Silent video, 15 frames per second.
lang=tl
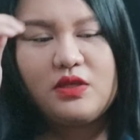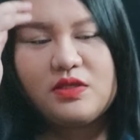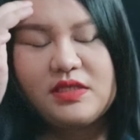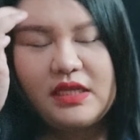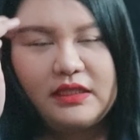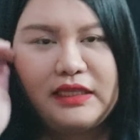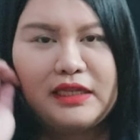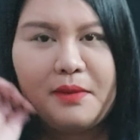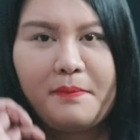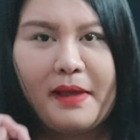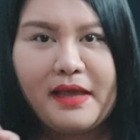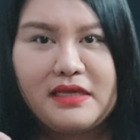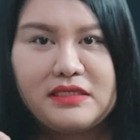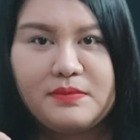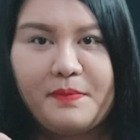you see
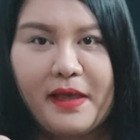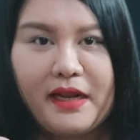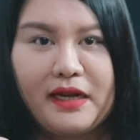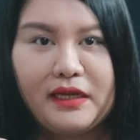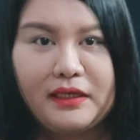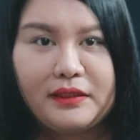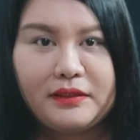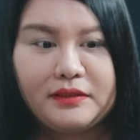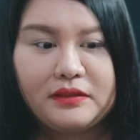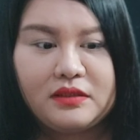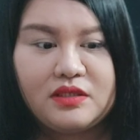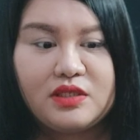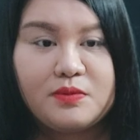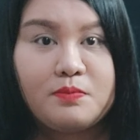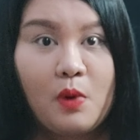tinapa is parang
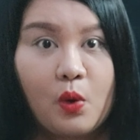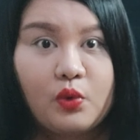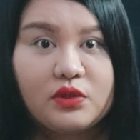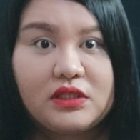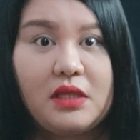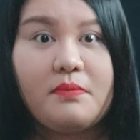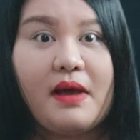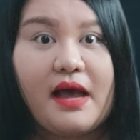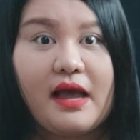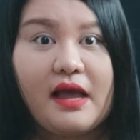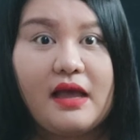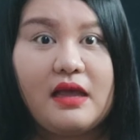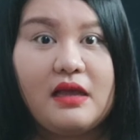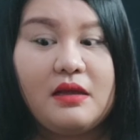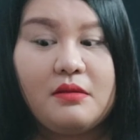smoke, 'di
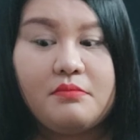ba?